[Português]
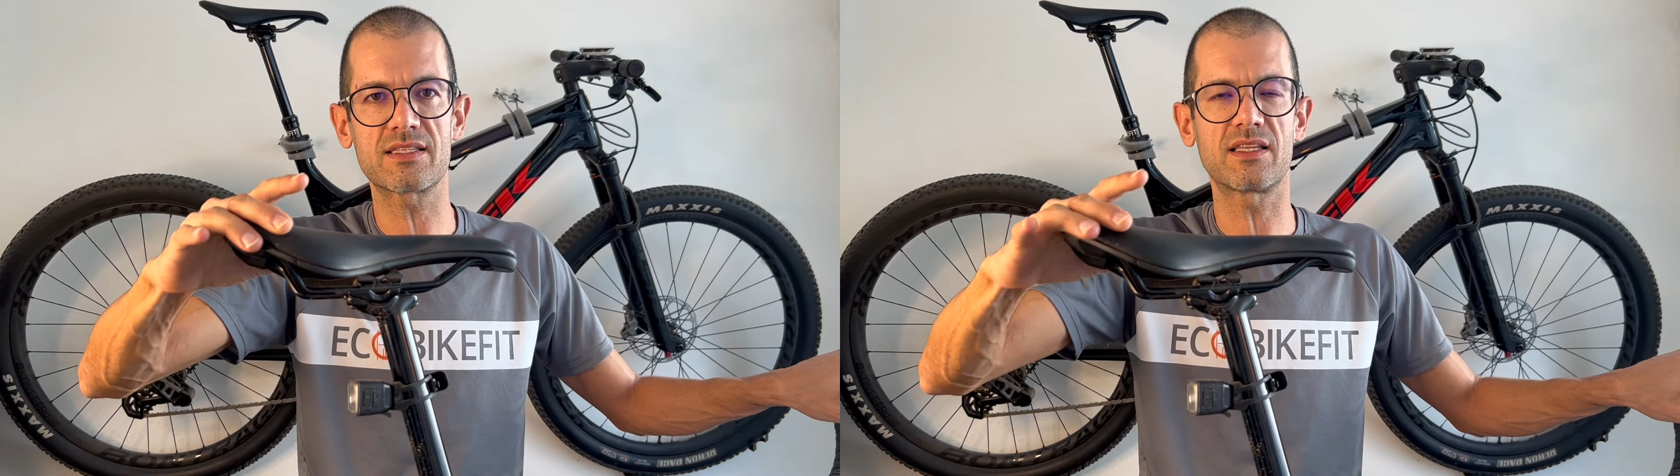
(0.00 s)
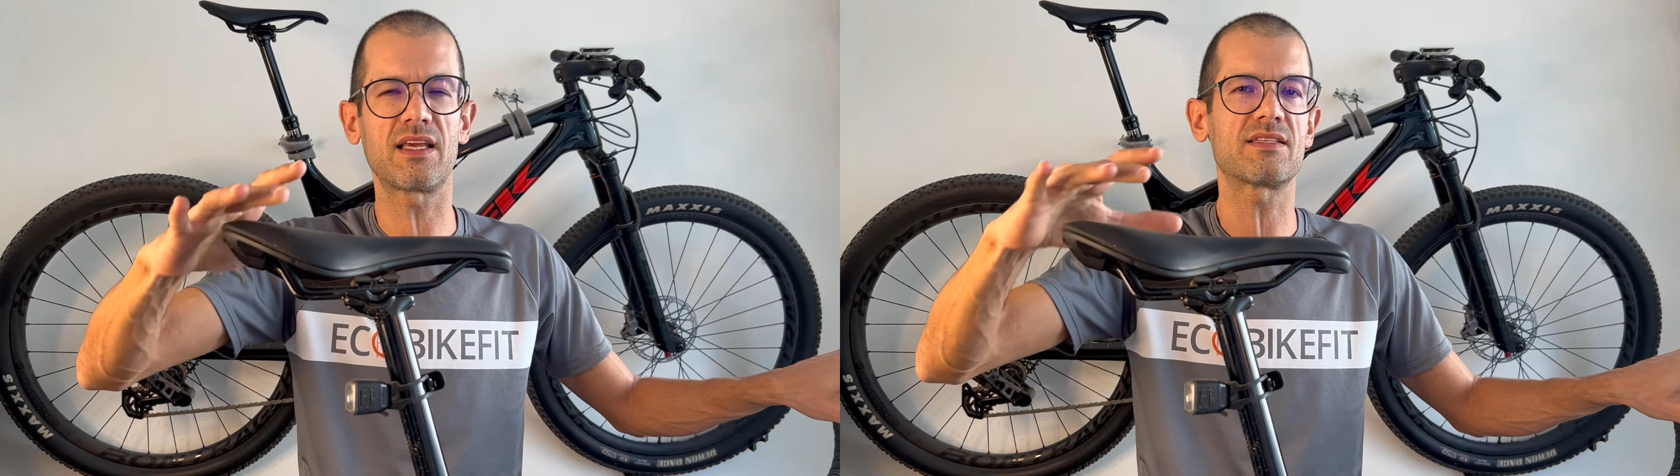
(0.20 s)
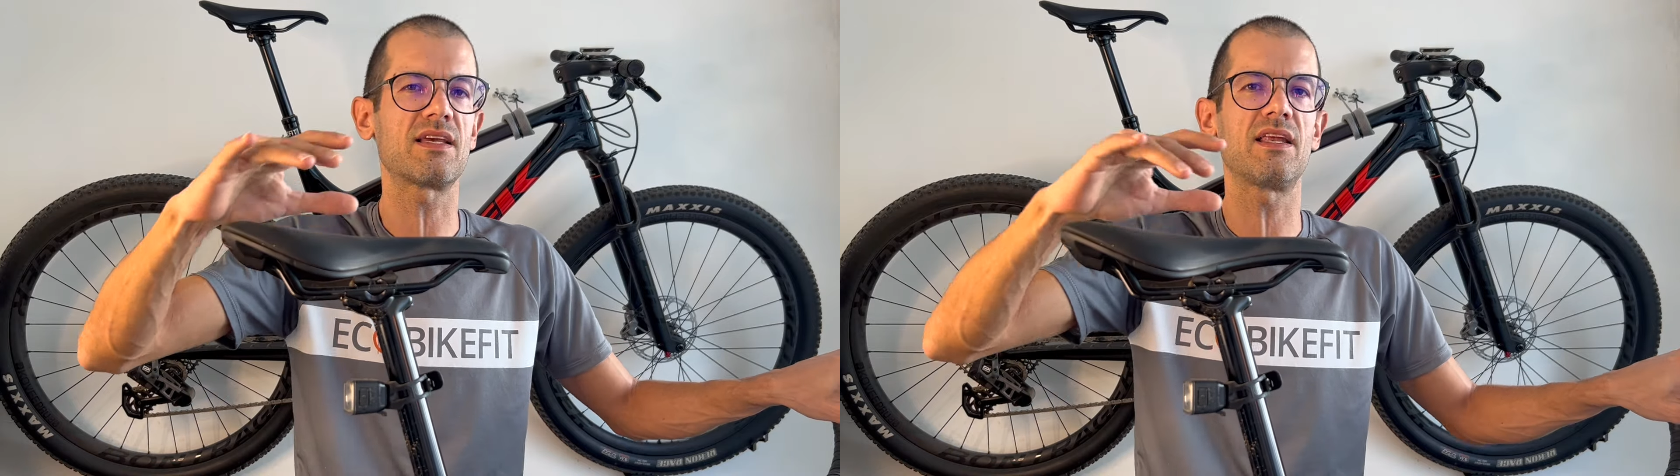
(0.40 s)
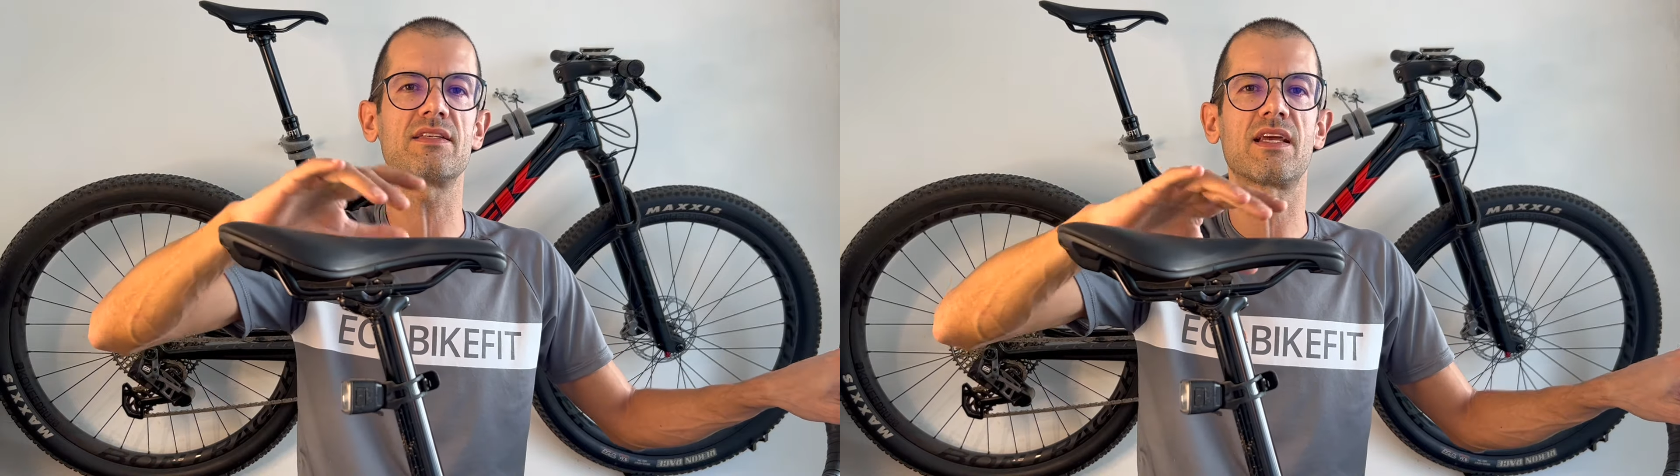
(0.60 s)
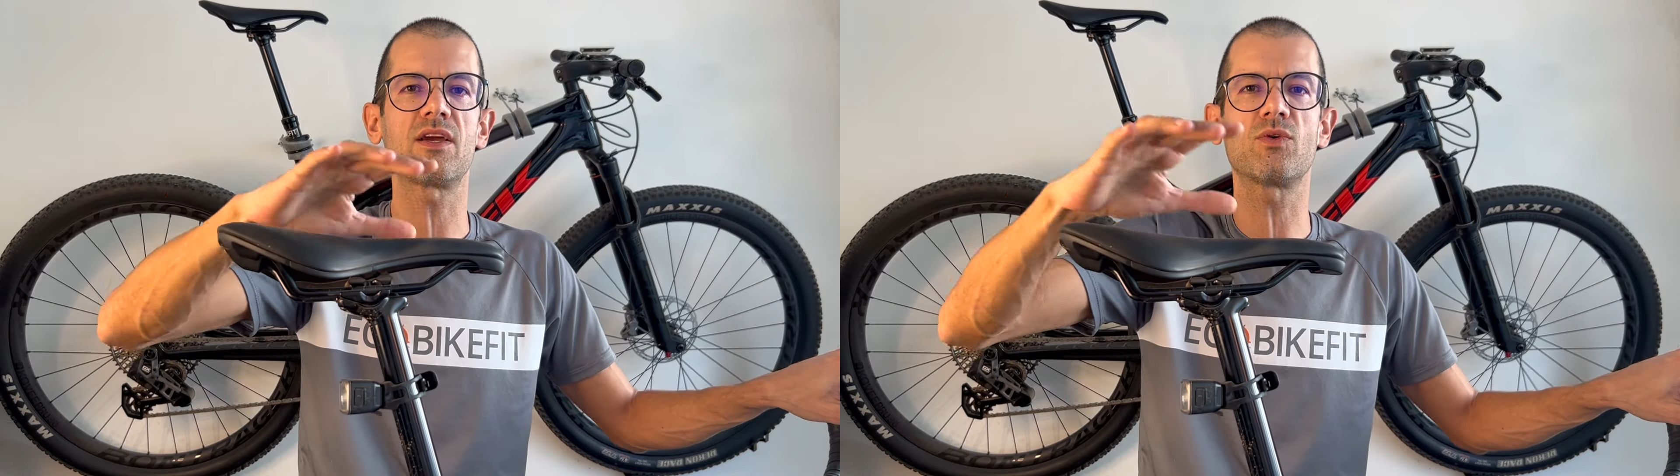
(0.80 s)
que tem
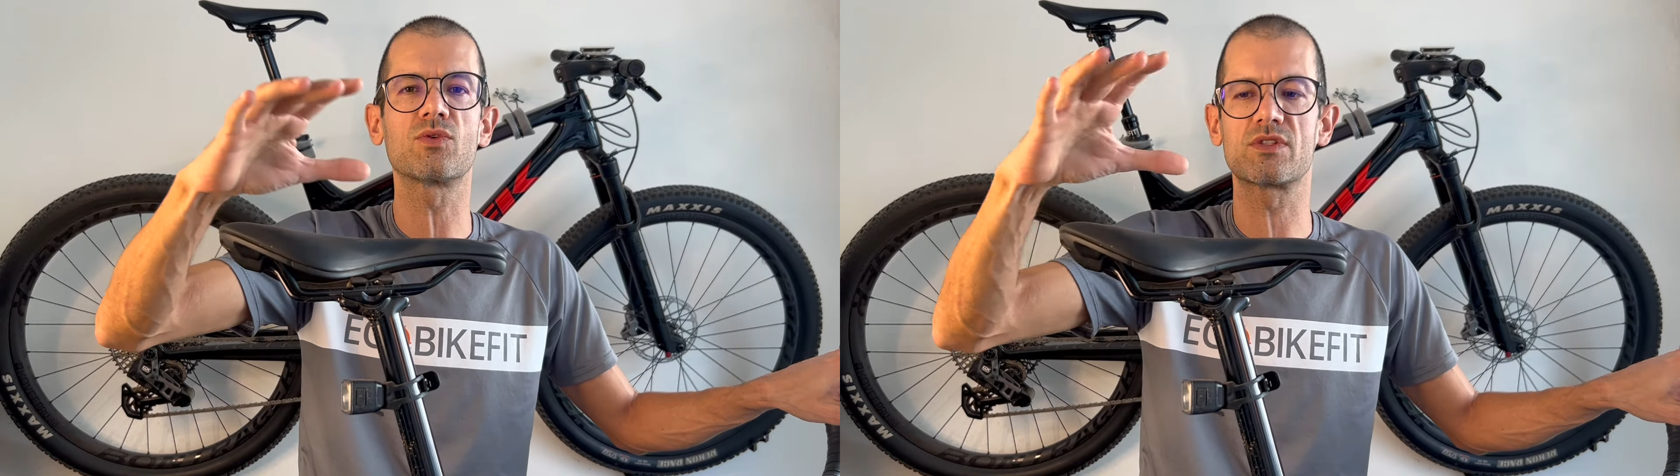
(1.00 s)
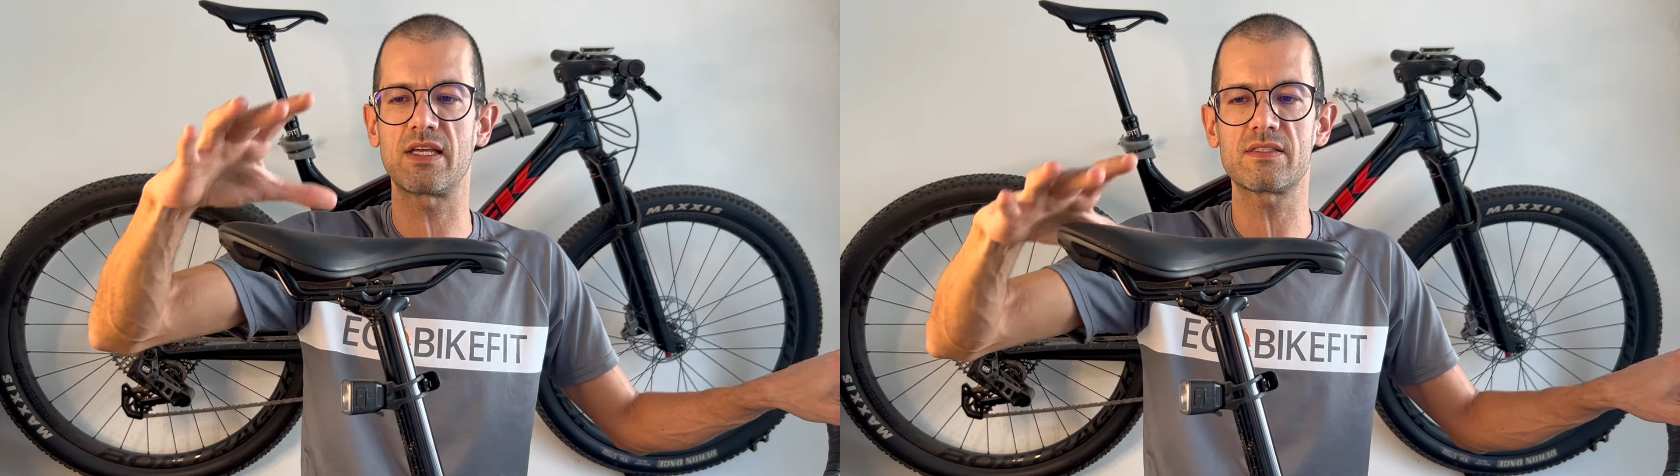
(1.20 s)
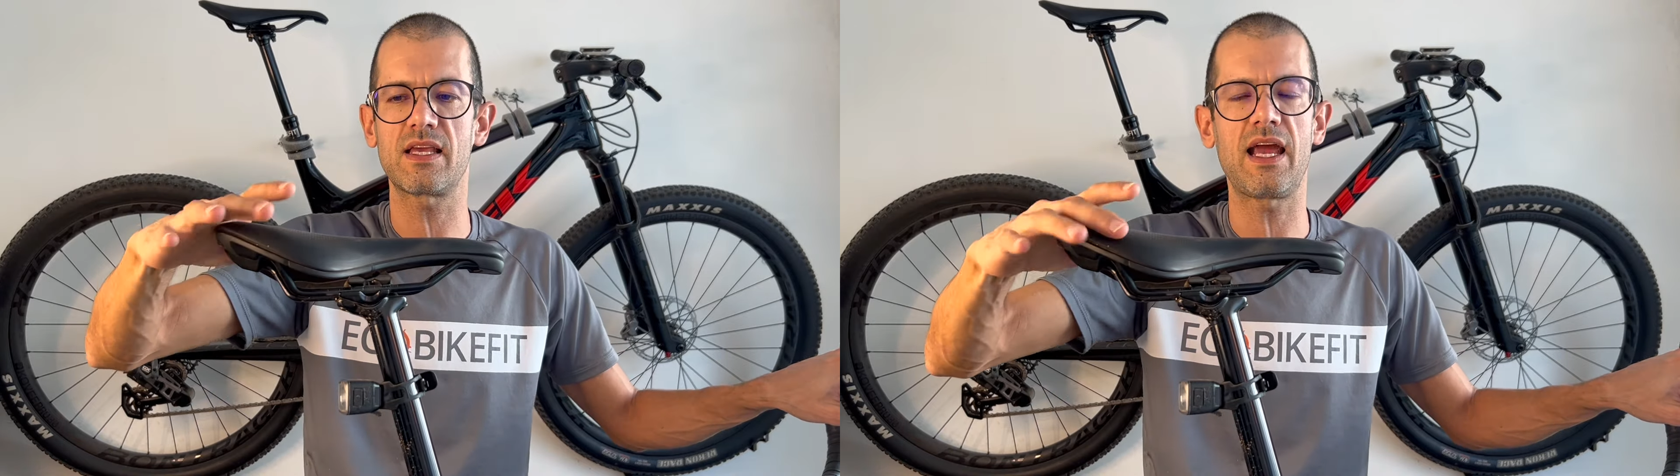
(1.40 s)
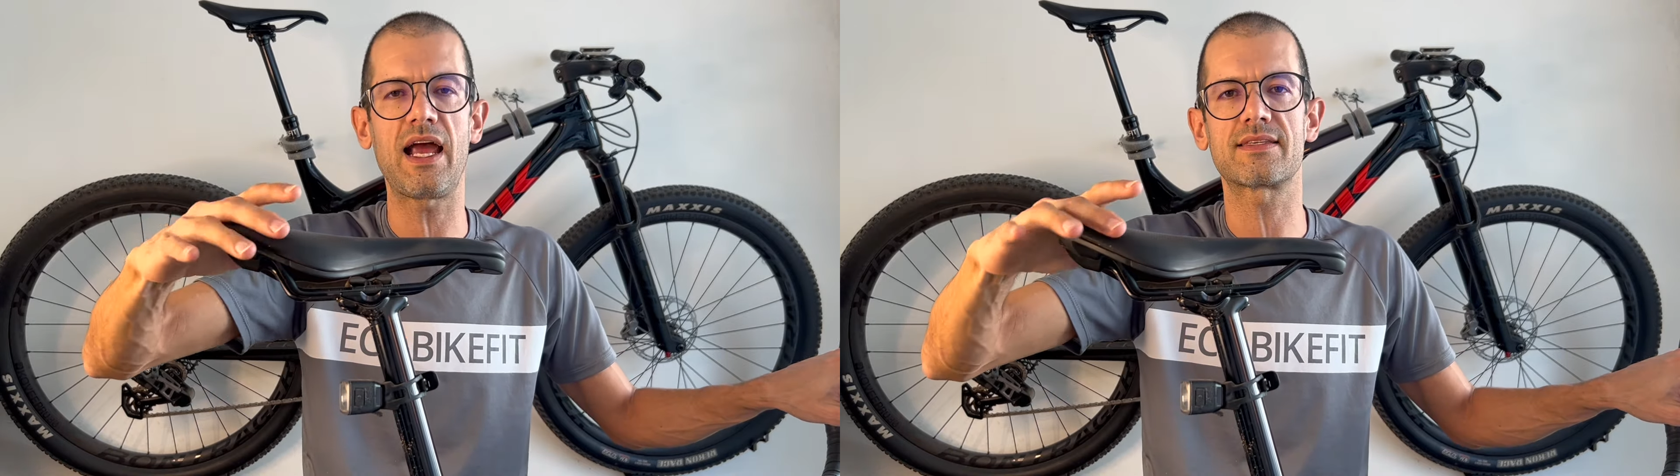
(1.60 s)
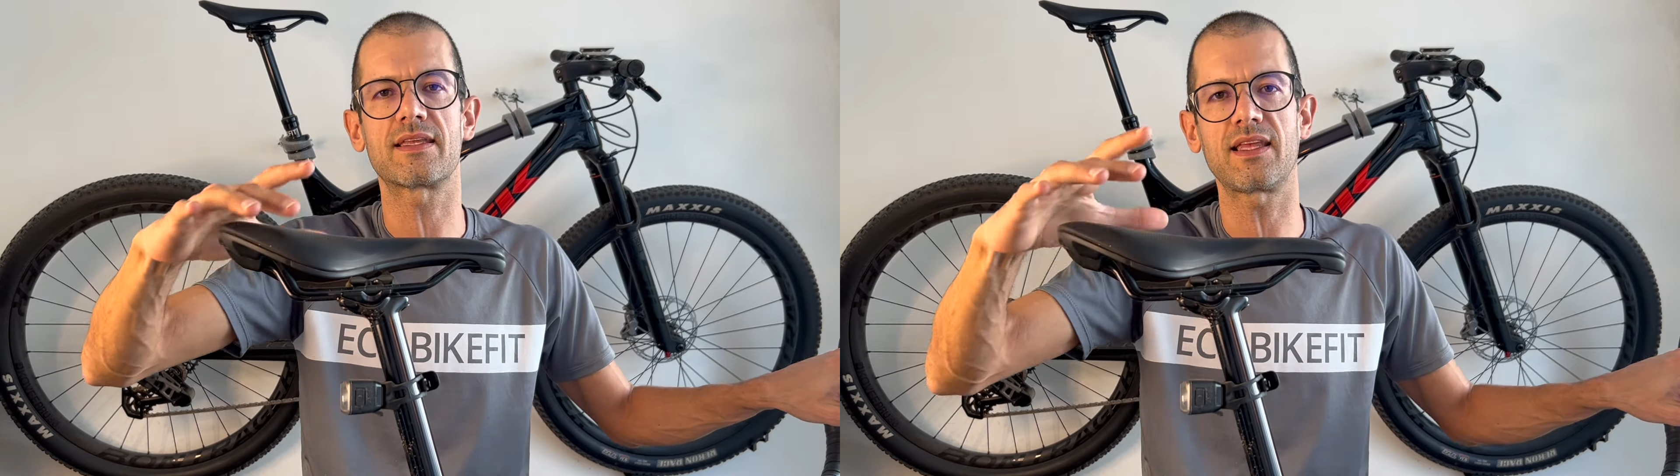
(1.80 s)
selins aí com 200
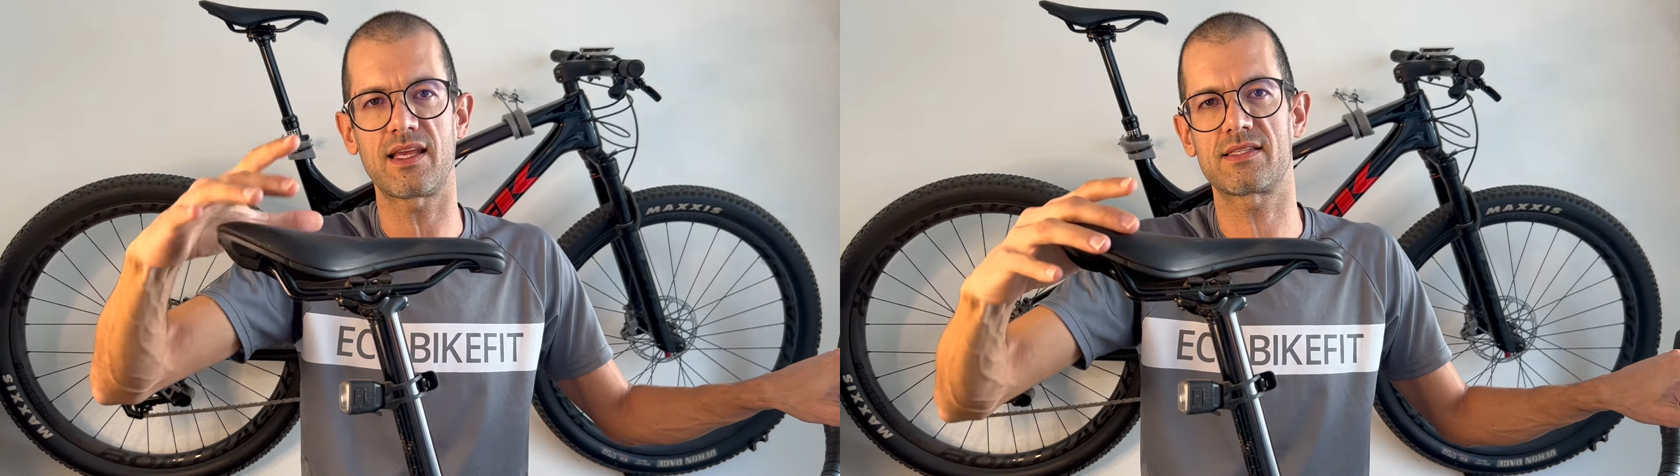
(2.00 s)
reais que tem